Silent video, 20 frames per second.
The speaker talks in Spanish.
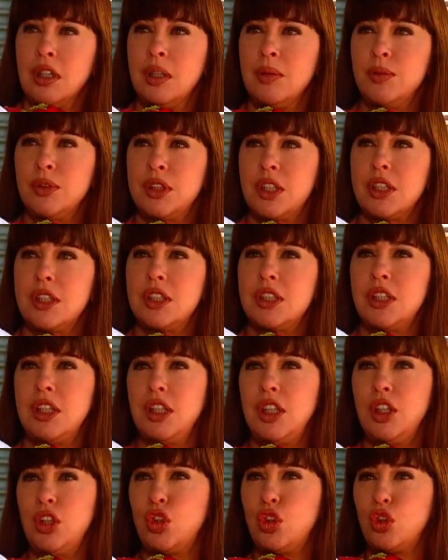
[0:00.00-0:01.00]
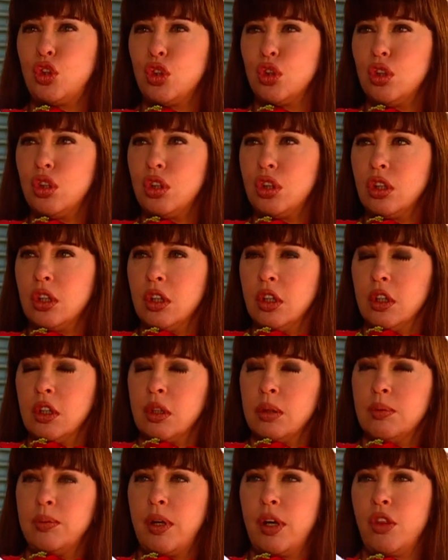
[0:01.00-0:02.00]
muchachito.
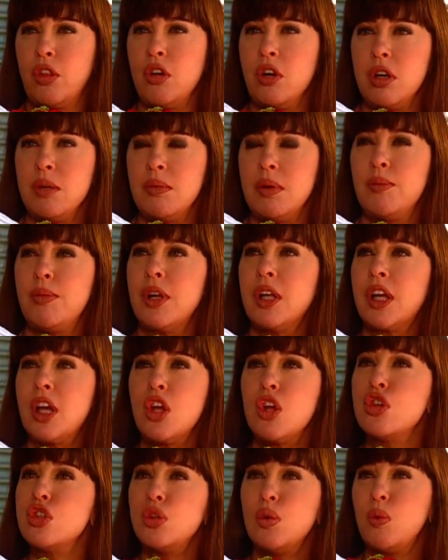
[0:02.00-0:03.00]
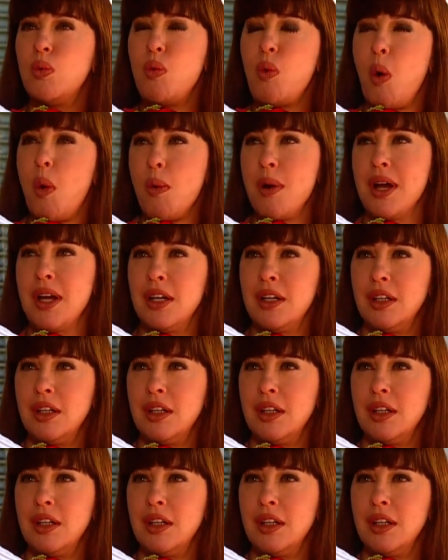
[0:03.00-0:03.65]
Perdóname, pero es que yo soy boba.